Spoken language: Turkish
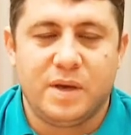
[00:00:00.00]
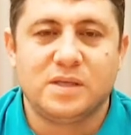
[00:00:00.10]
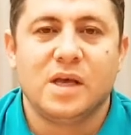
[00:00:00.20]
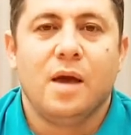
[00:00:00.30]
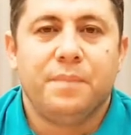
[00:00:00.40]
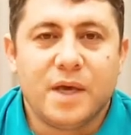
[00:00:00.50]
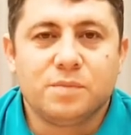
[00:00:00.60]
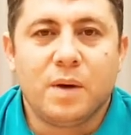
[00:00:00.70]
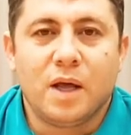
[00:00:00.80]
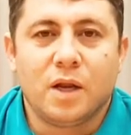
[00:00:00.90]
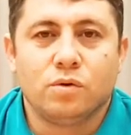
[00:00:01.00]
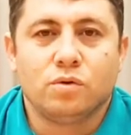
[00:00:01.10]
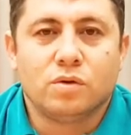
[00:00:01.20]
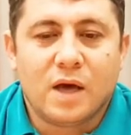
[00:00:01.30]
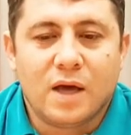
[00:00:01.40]
Bez bez
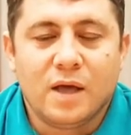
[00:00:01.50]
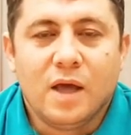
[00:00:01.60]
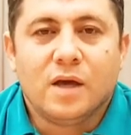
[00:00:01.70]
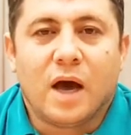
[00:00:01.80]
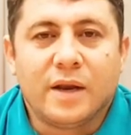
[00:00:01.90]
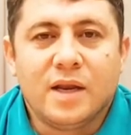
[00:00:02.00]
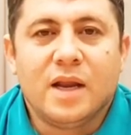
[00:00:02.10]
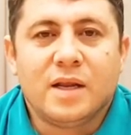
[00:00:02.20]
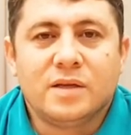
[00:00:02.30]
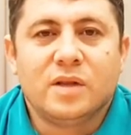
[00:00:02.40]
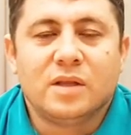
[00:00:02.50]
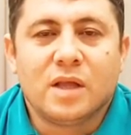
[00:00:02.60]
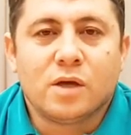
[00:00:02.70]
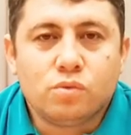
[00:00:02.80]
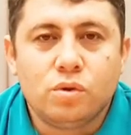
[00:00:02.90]
bağlanıyordu. Daha annelerinden
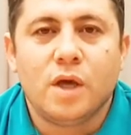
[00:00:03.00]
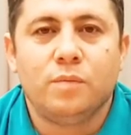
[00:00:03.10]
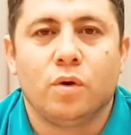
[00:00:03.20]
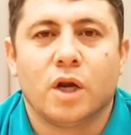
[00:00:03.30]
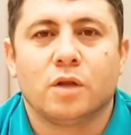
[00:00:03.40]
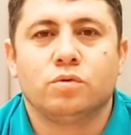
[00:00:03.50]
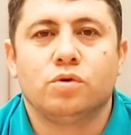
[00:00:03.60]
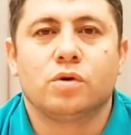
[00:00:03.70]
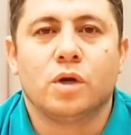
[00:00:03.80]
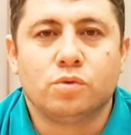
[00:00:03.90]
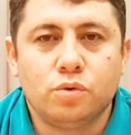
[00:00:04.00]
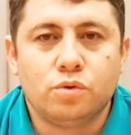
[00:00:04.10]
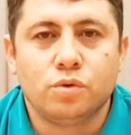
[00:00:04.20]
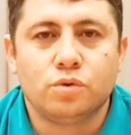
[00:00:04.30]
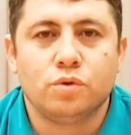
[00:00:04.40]
daha süt emiyorlardı bu çocuklar.
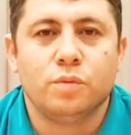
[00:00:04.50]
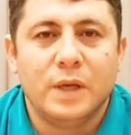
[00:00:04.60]
Süt çocuğuydu.